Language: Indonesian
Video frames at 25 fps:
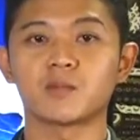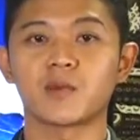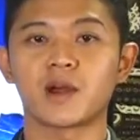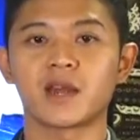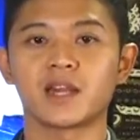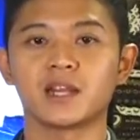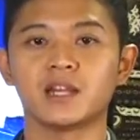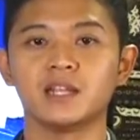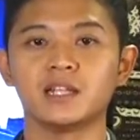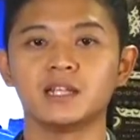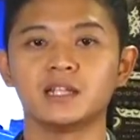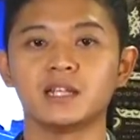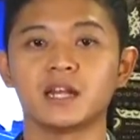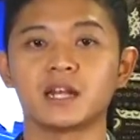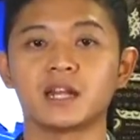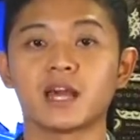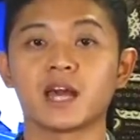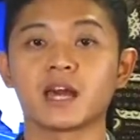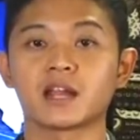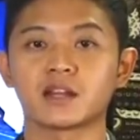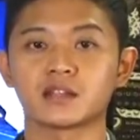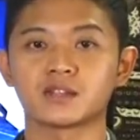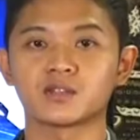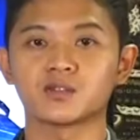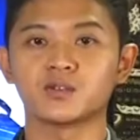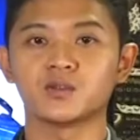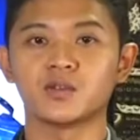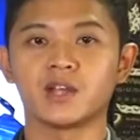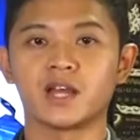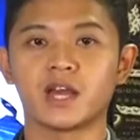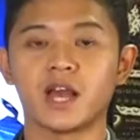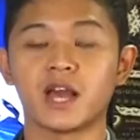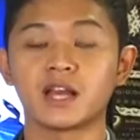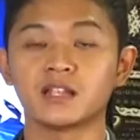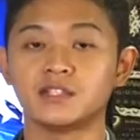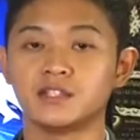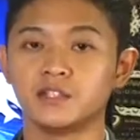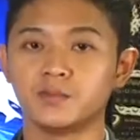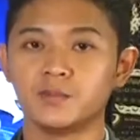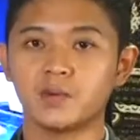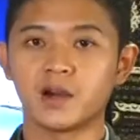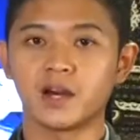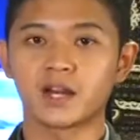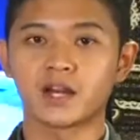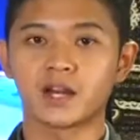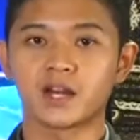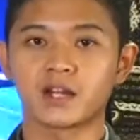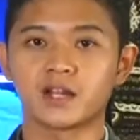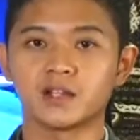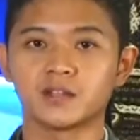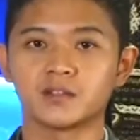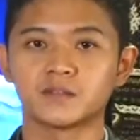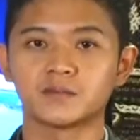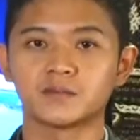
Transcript: Maili dari RSUD Aji Barang.